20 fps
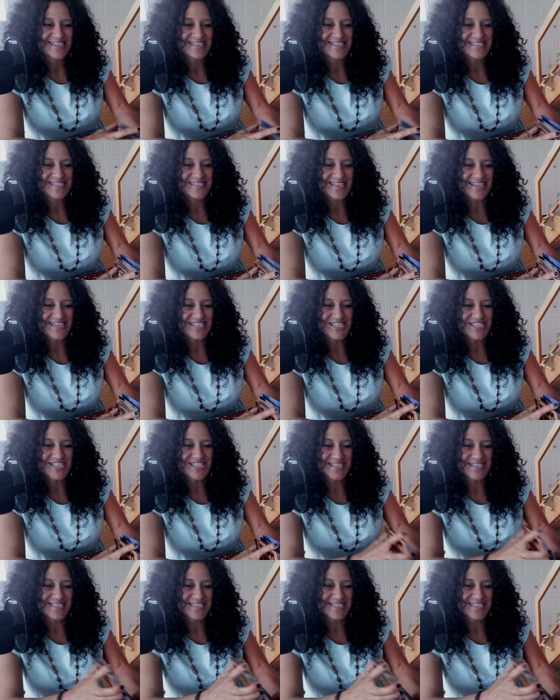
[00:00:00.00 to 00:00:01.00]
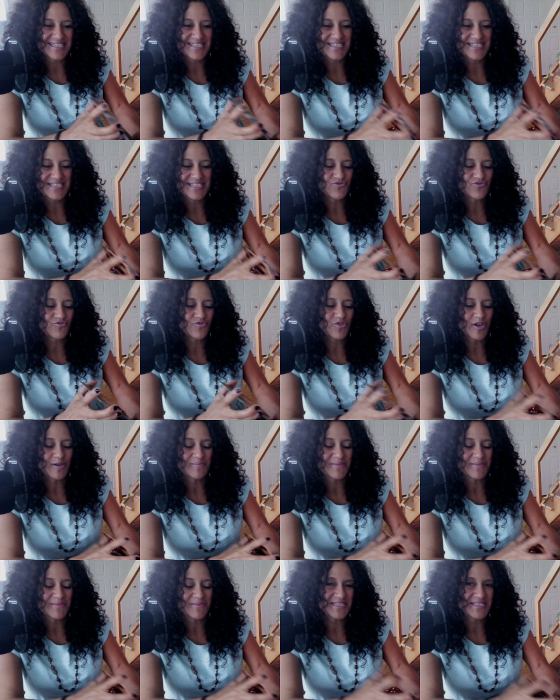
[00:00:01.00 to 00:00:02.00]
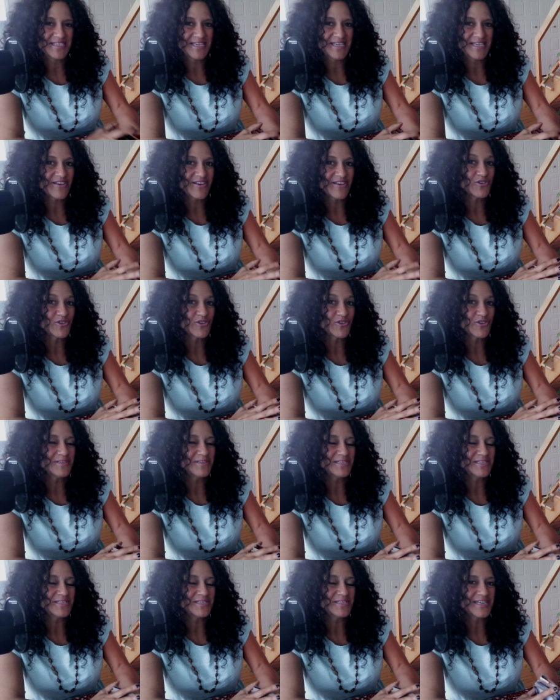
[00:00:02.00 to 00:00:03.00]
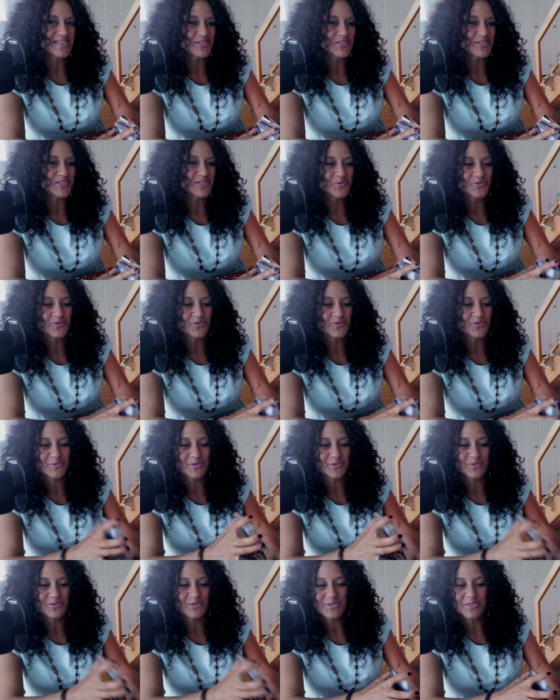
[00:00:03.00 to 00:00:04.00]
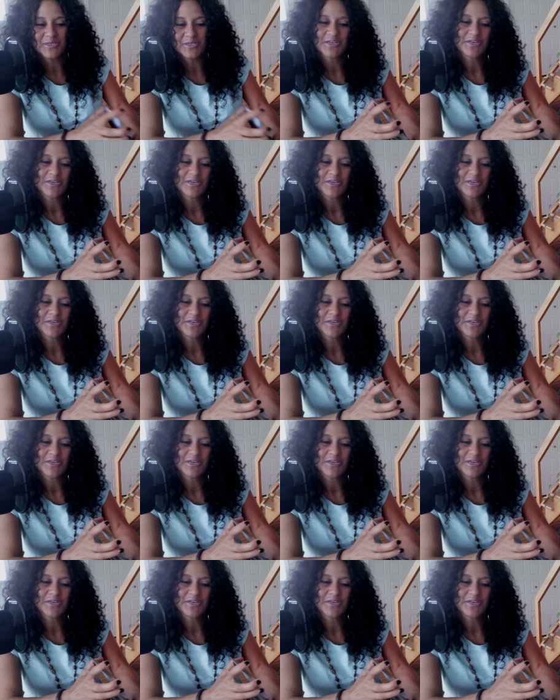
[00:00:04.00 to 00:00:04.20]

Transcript: C'est très gentil. Je vous remercie avec une mini lecture d'une minute,